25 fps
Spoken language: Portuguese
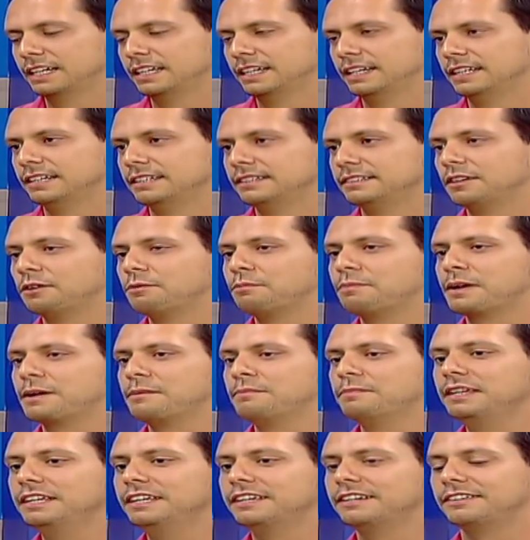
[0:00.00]
Então, para
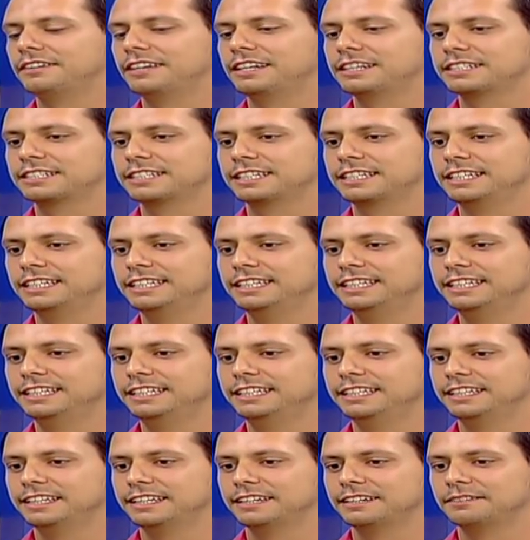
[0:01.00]
mim, eu acho
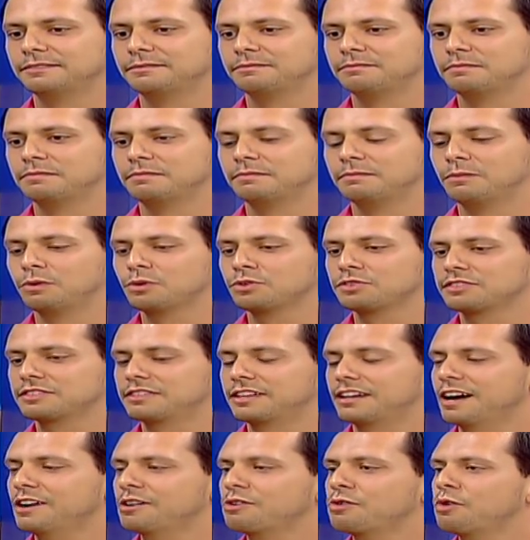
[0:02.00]
que
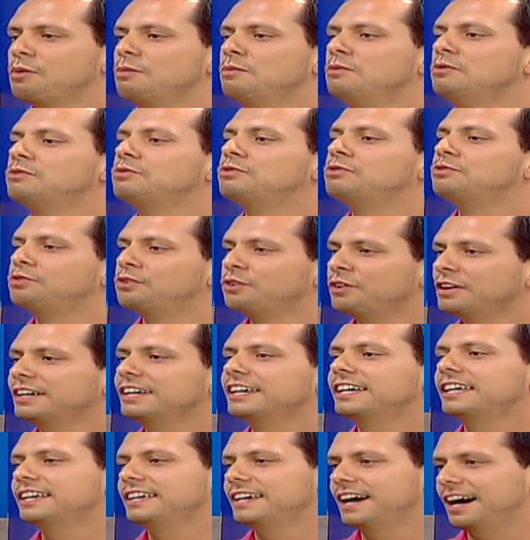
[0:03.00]
mostrar como foi
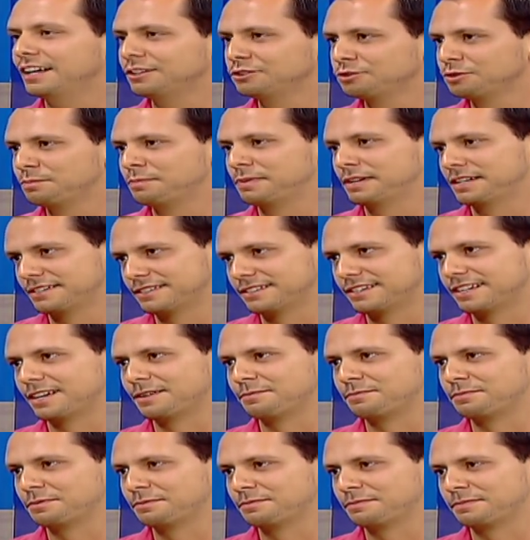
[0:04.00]
criado o
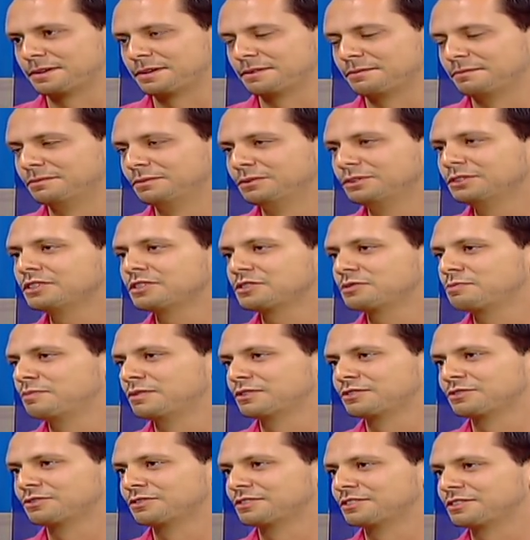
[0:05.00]
presépio. Para muitas pessoas que eu